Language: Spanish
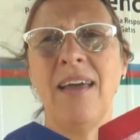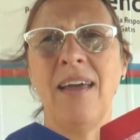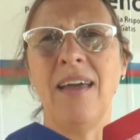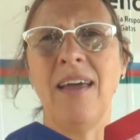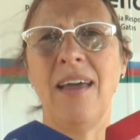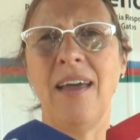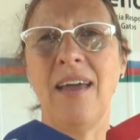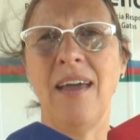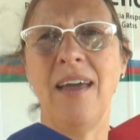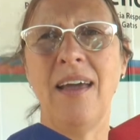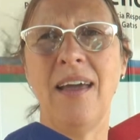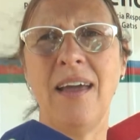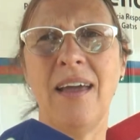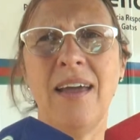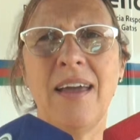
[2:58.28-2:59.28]

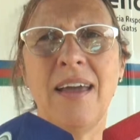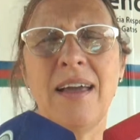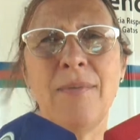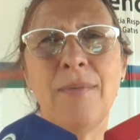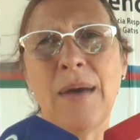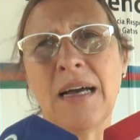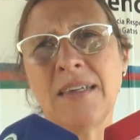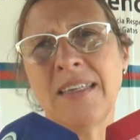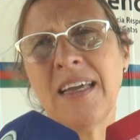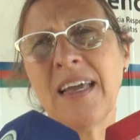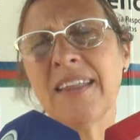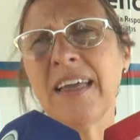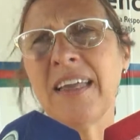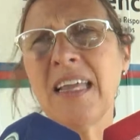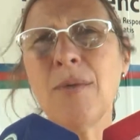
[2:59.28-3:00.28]
Eh, así
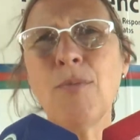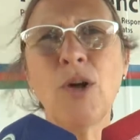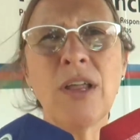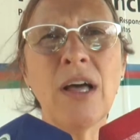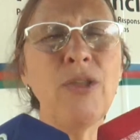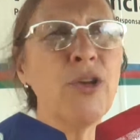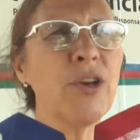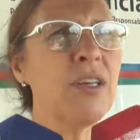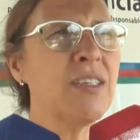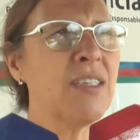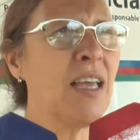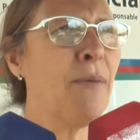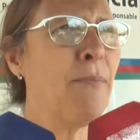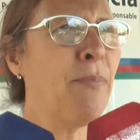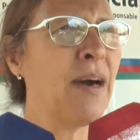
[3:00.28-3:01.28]
que estaríamos dando
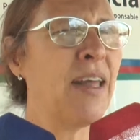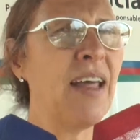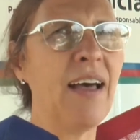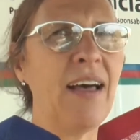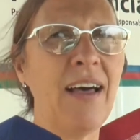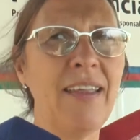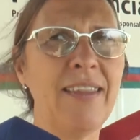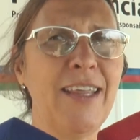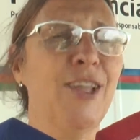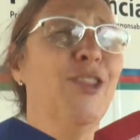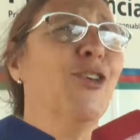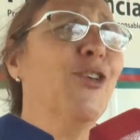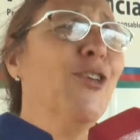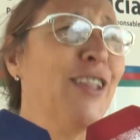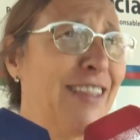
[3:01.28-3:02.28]
recién para
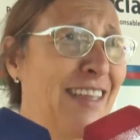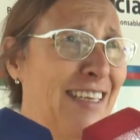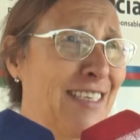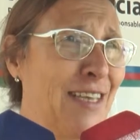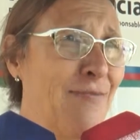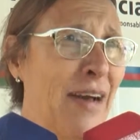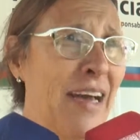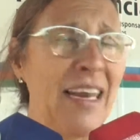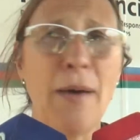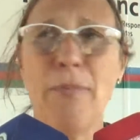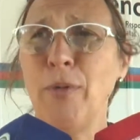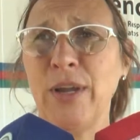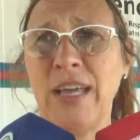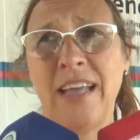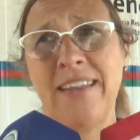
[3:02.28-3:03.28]
dentro de tres
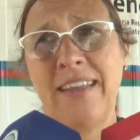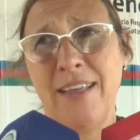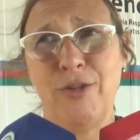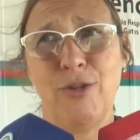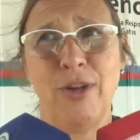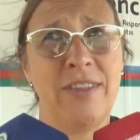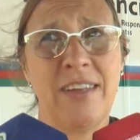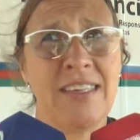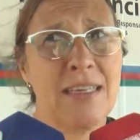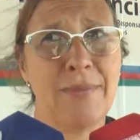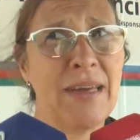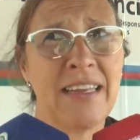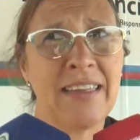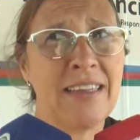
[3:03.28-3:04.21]
semanas, porque hasta dentro de tres semanas